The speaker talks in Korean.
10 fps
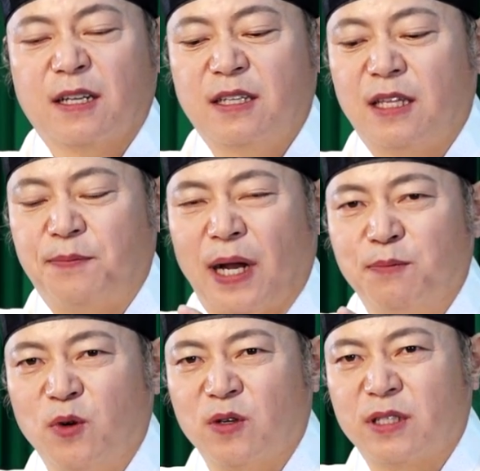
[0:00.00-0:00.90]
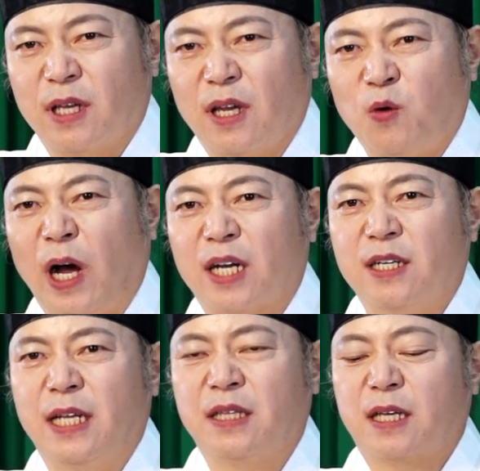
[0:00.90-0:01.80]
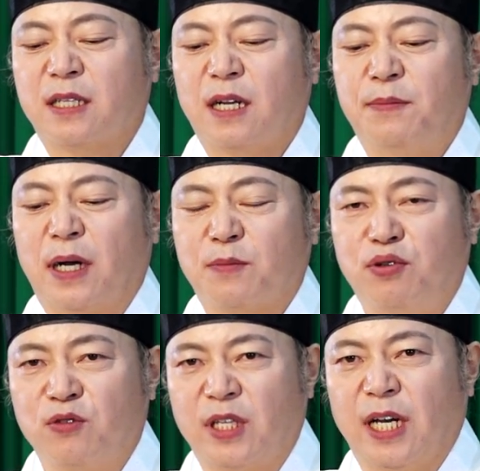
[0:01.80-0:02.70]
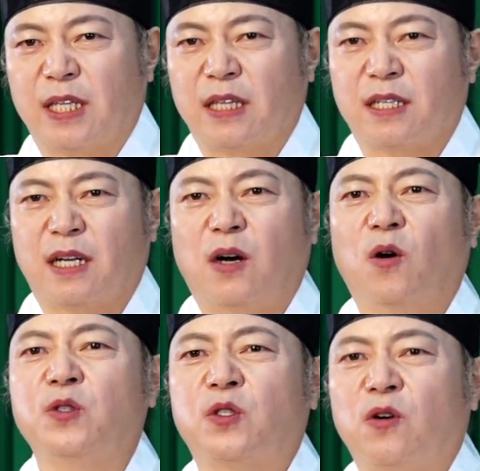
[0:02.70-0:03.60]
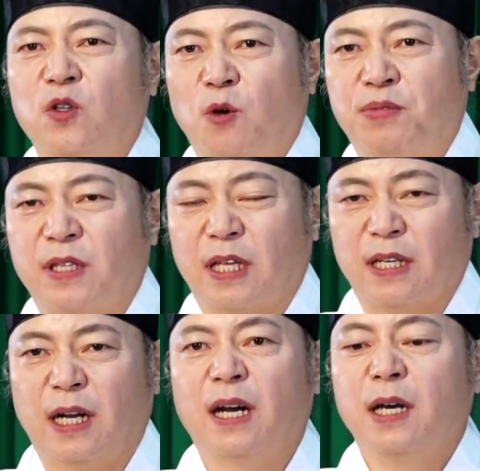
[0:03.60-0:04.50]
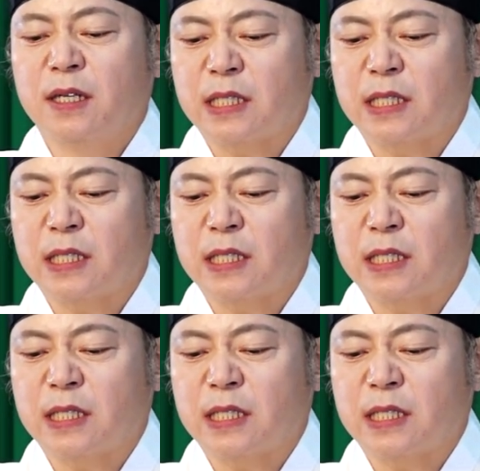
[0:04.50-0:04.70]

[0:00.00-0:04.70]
근데 밥 먹을 때 화를 낸다든가 막 불쾌하다든가 언성을 높인다든가